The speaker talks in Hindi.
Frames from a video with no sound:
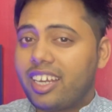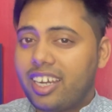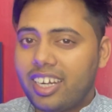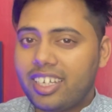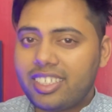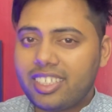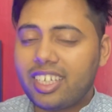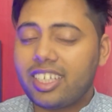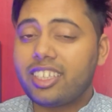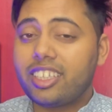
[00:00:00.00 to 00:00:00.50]

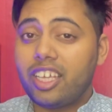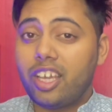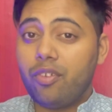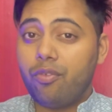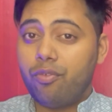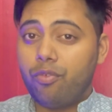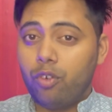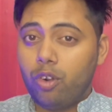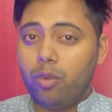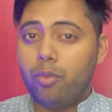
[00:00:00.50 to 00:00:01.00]
कर सकते
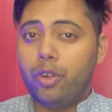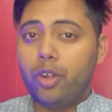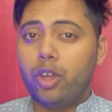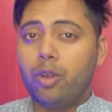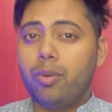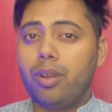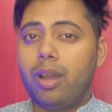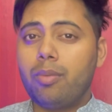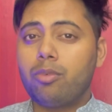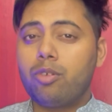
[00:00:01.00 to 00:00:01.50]
हैं फुल
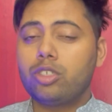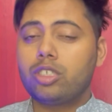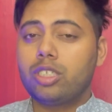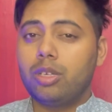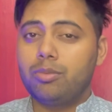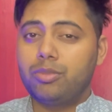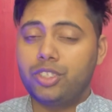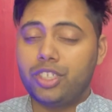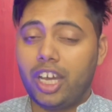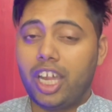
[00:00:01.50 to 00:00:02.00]
वीडियो में आपको
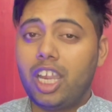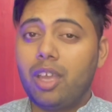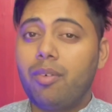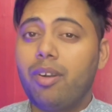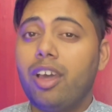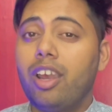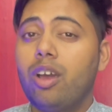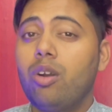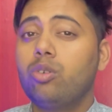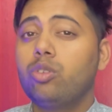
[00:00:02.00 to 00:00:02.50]
समझाने
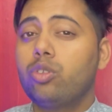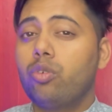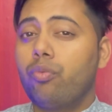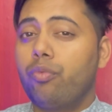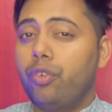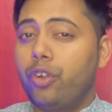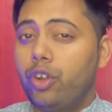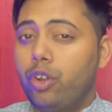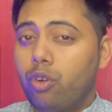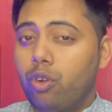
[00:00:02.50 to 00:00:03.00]
वाला हूं तो
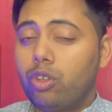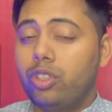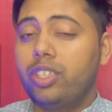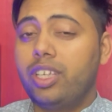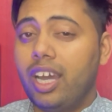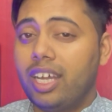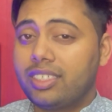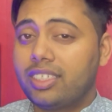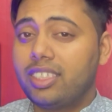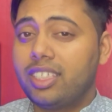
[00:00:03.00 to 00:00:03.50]
वीडियो को
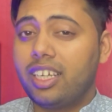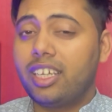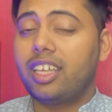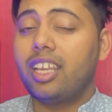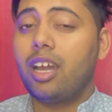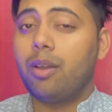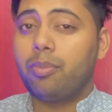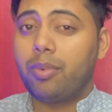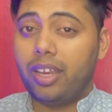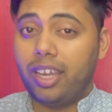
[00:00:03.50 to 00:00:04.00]
ध्यान से
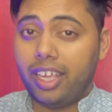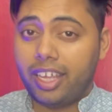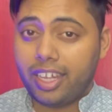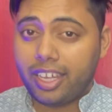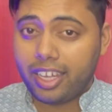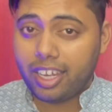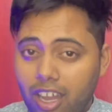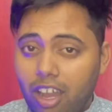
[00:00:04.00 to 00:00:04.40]
देखना आपके लिए